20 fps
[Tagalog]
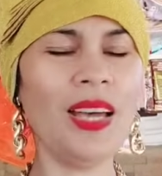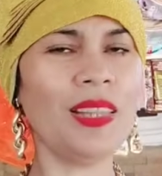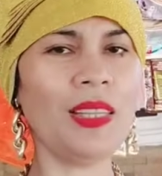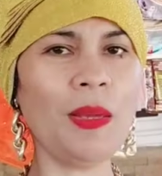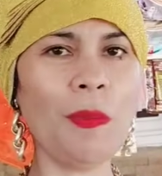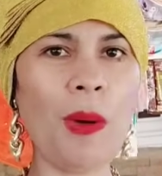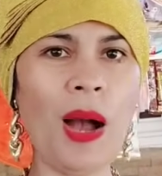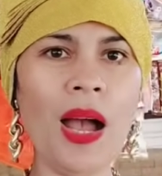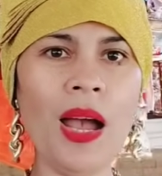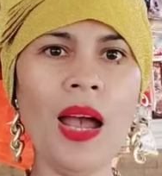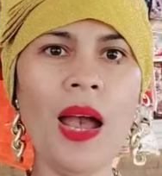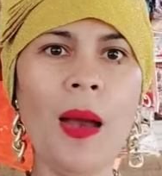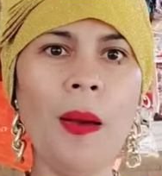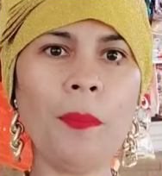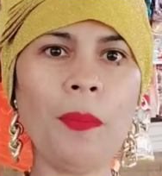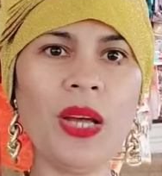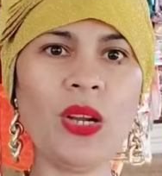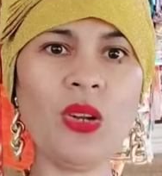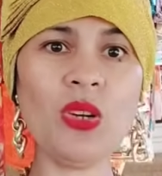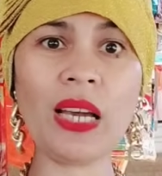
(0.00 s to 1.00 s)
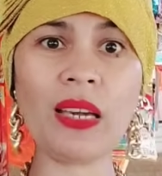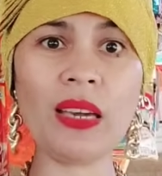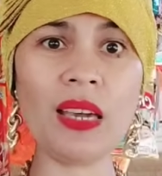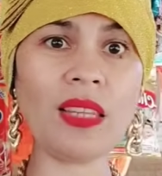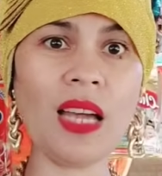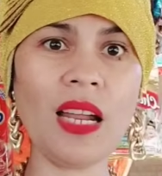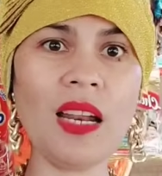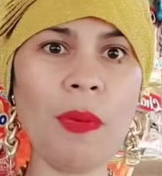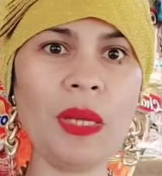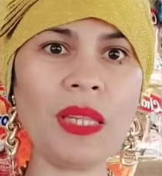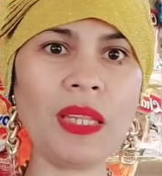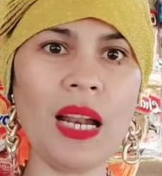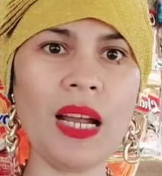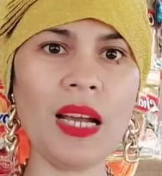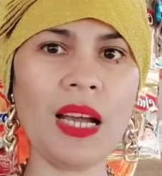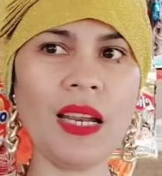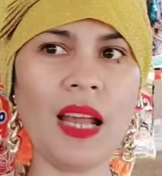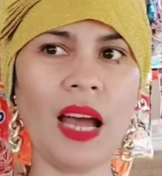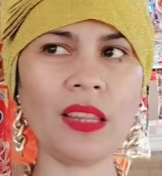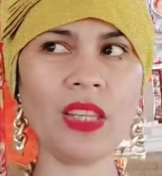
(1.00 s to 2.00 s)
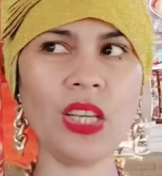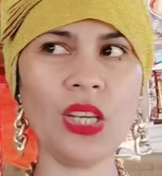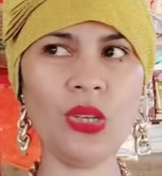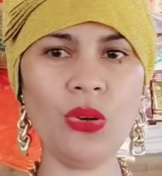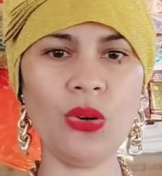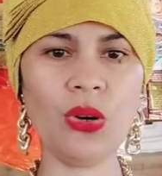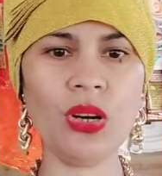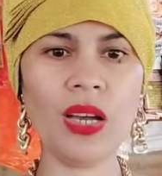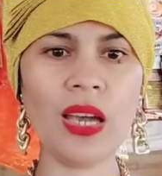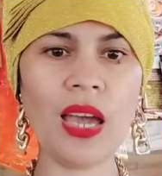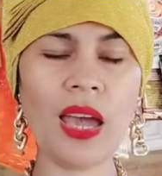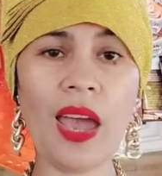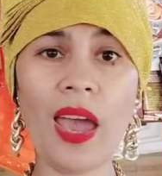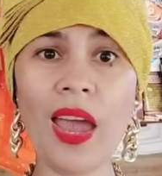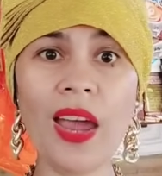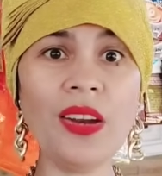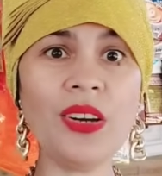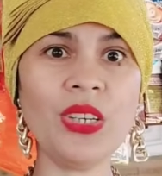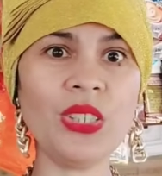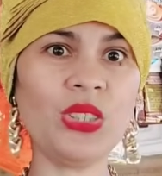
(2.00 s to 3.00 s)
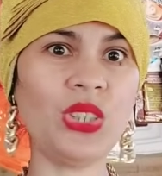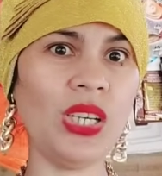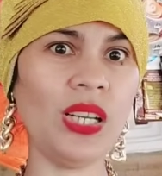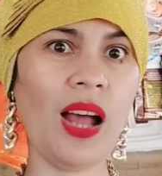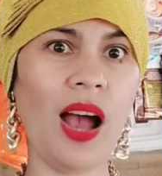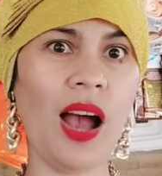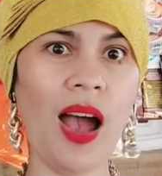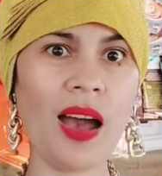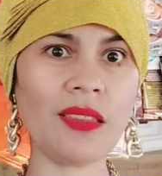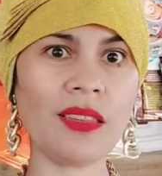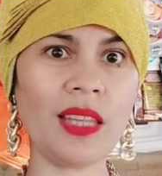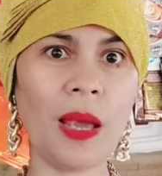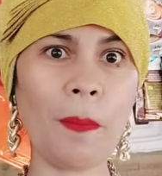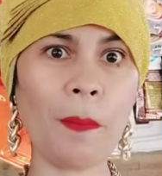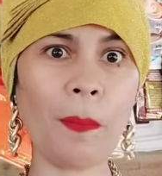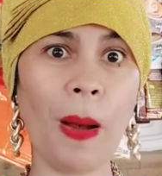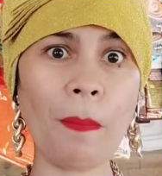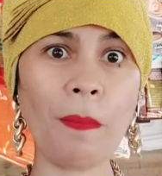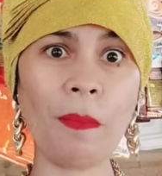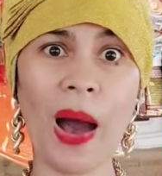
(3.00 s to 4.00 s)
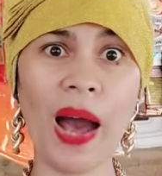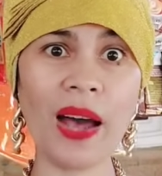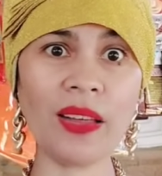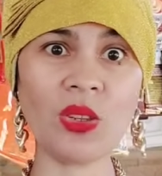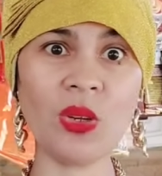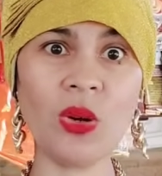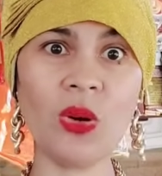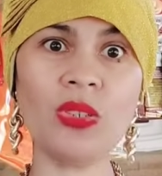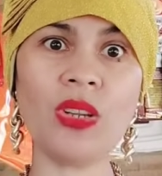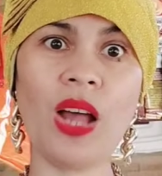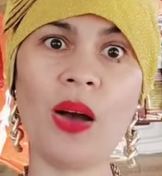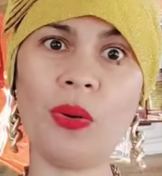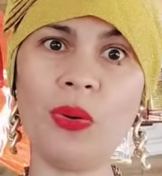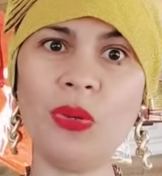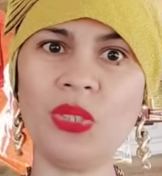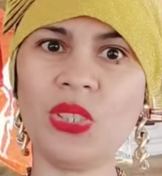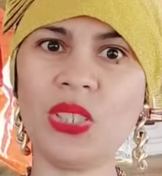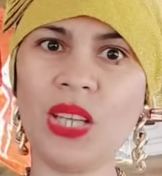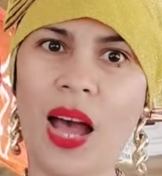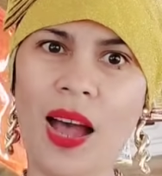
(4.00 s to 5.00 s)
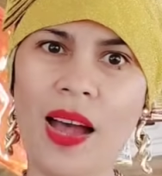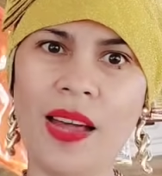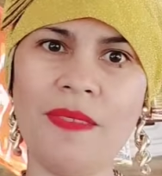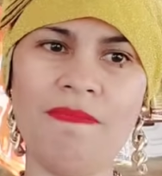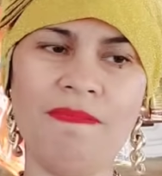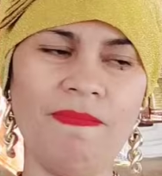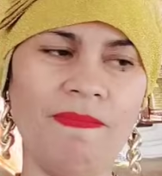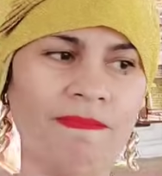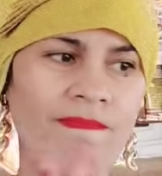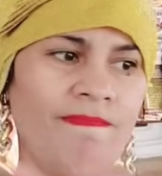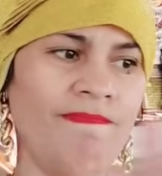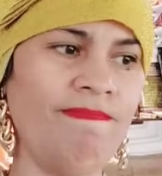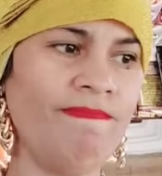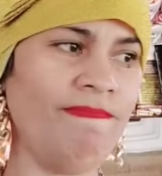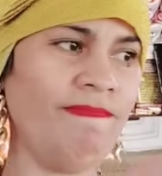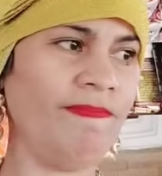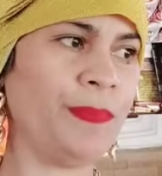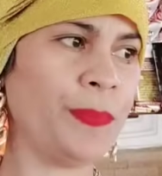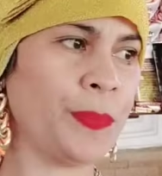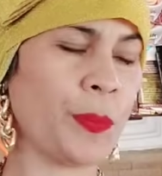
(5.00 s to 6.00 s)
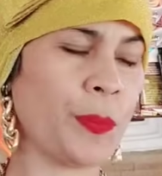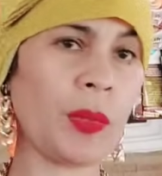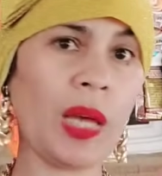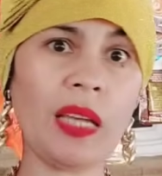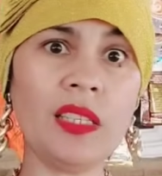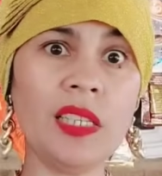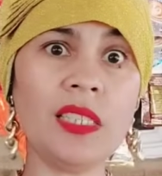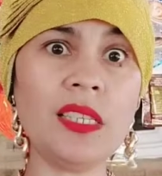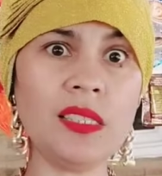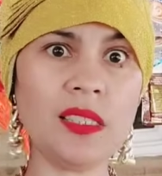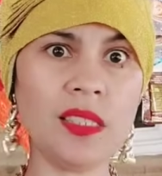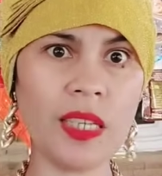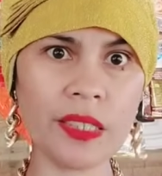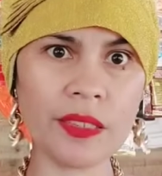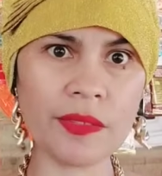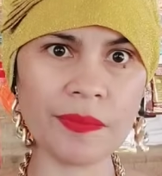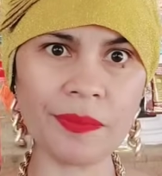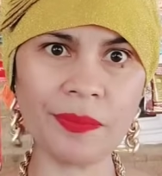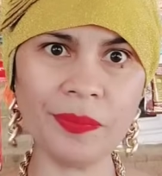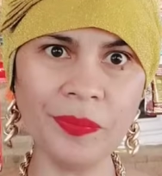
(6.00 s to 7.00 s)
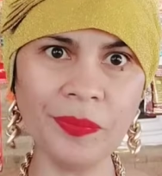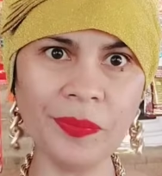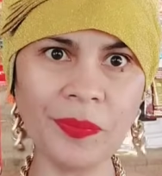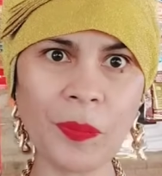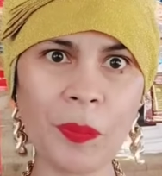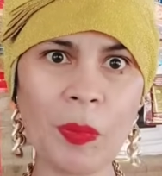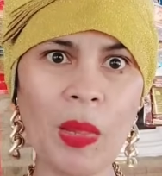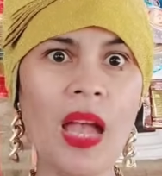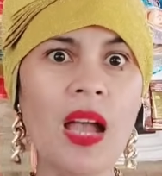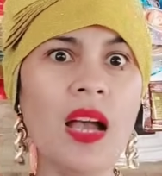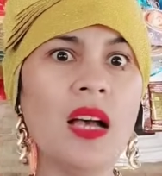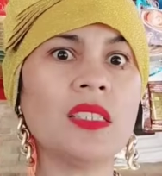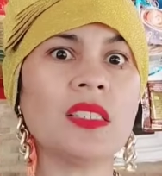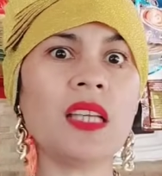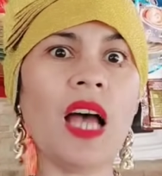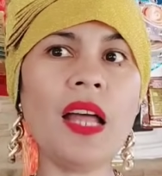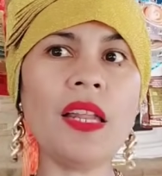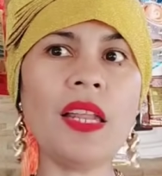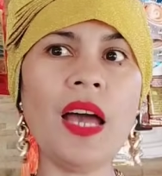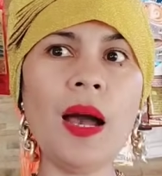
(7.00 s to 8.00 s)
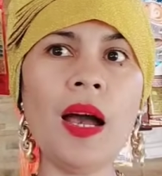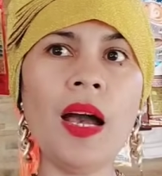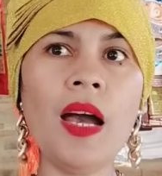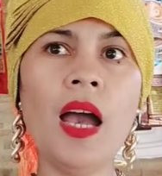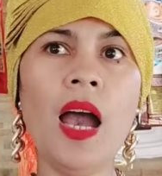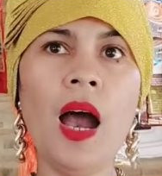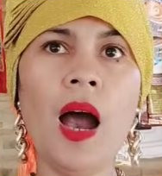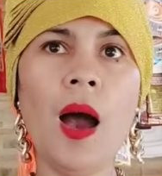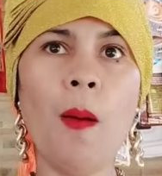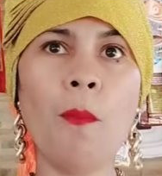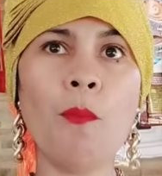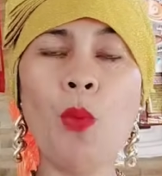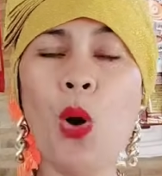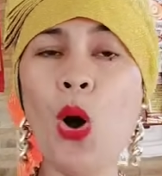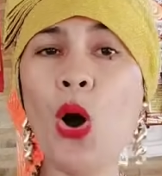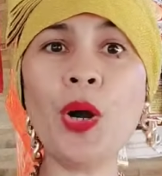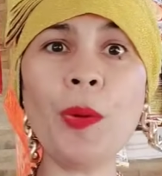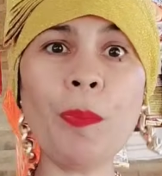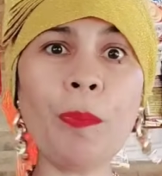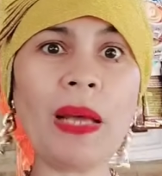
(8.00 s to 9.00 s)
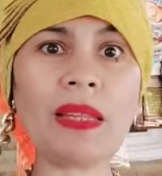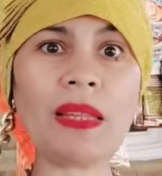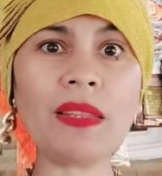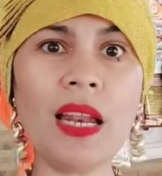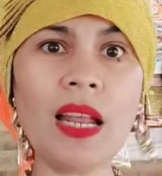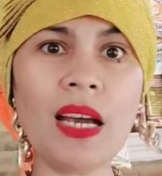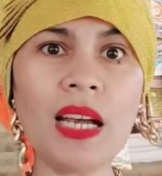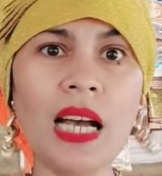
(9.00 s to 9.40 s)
'di ba? Pero nakita naman talaga natin yung energy ng ating pambato na kung saan this is it. Mm. Sana more pa talaga